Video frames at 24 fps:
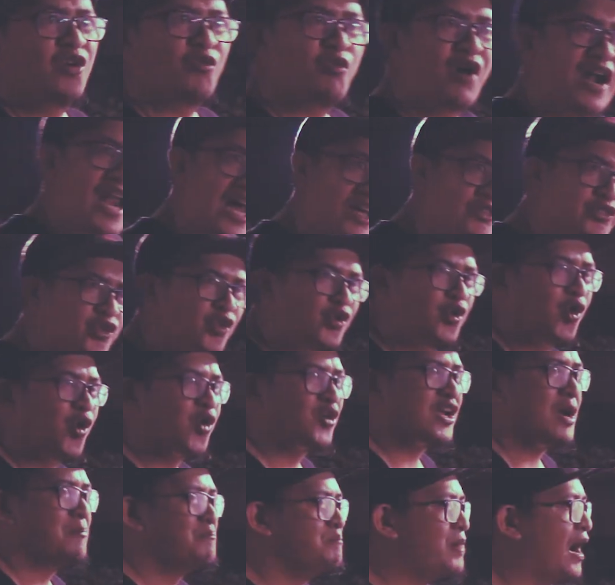walang
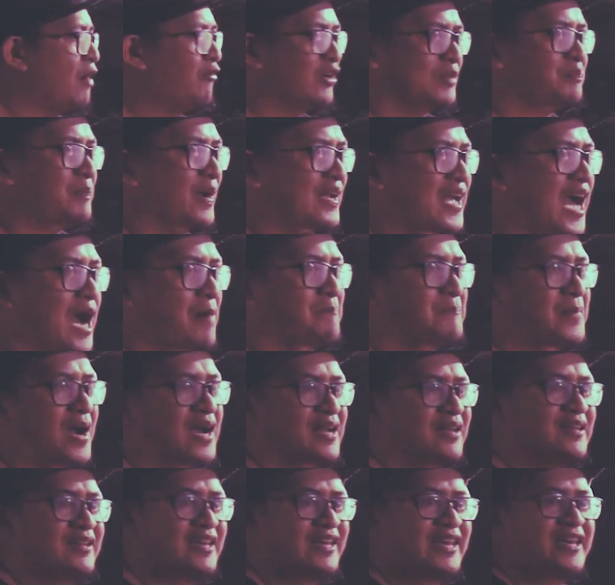tunog ang bawat
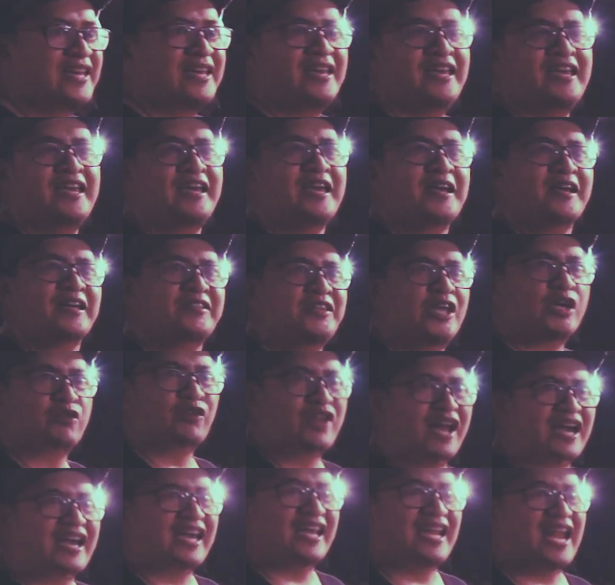pag-apak. Di ko
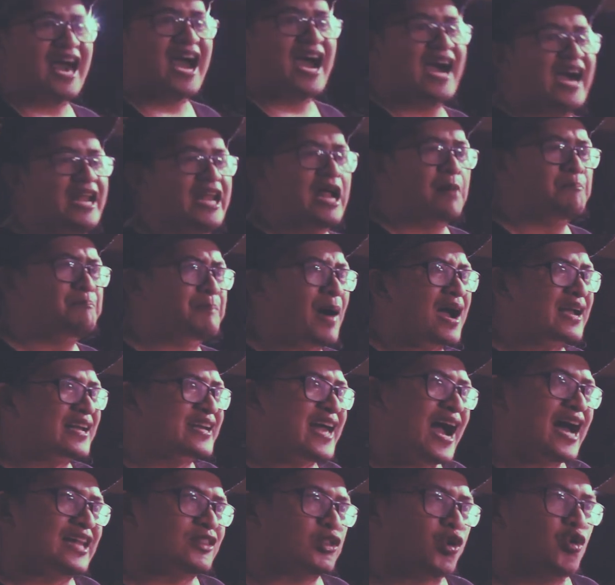na kailangan ng
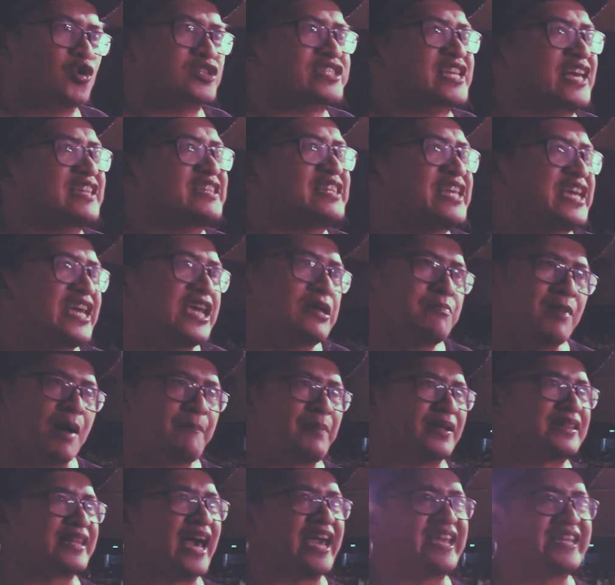panggatong sa di
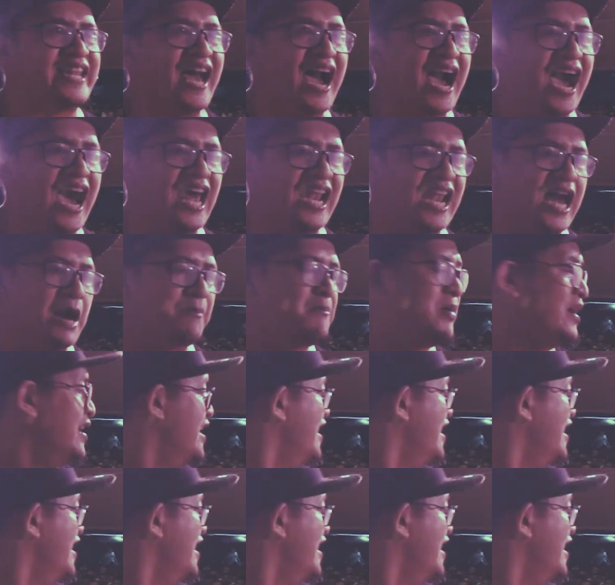mapatay na alab.